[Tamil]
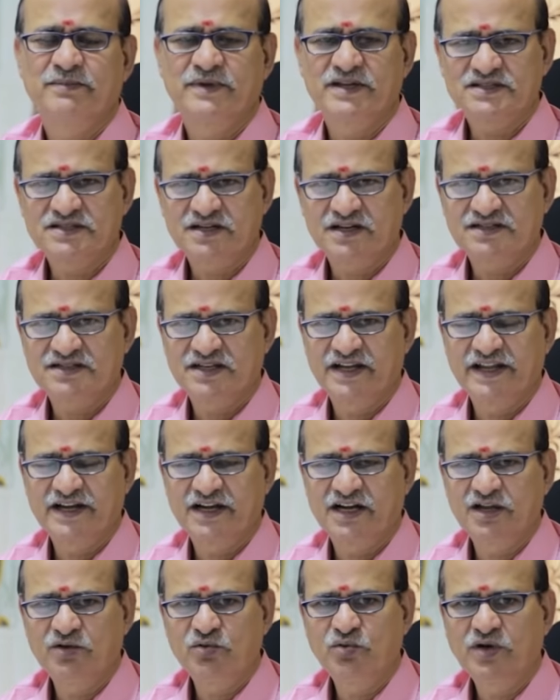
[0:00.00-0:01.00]

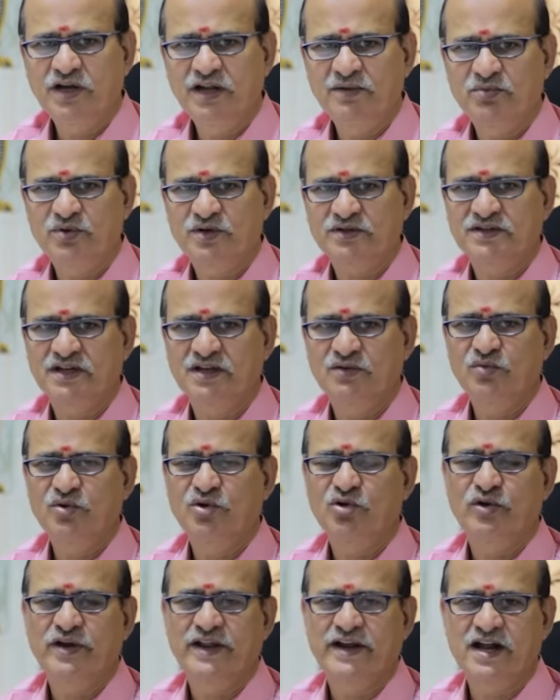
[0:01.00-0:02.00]
மேசராசினியர்களே உங்களை பொறுத்தளவு
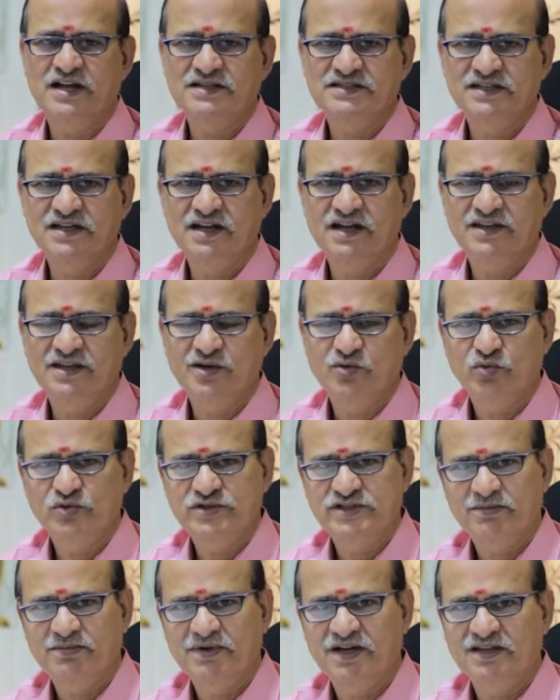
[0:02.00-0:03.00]
உங்களுடைய ராசிநாதன்
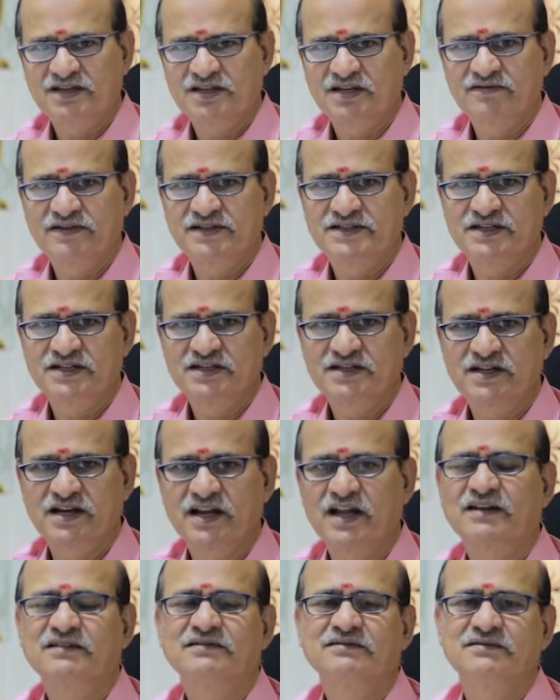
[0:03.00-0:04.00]
உச்சபலத்தில்
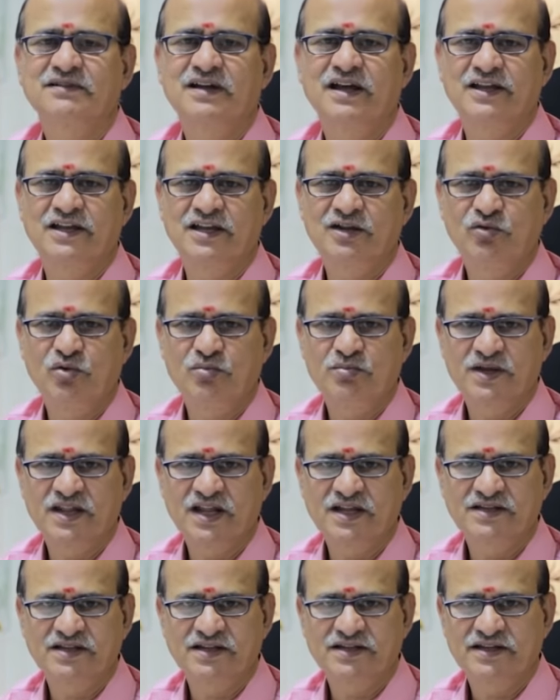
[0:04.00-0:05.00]
விற்றிருக்கிறார் அதிலே
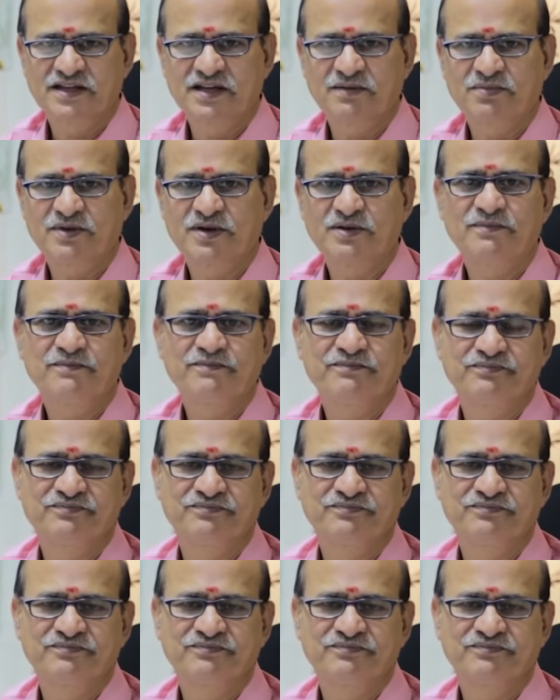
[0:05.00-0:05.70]
ஒன்பதாம் தேதிக்கு அப்புறம்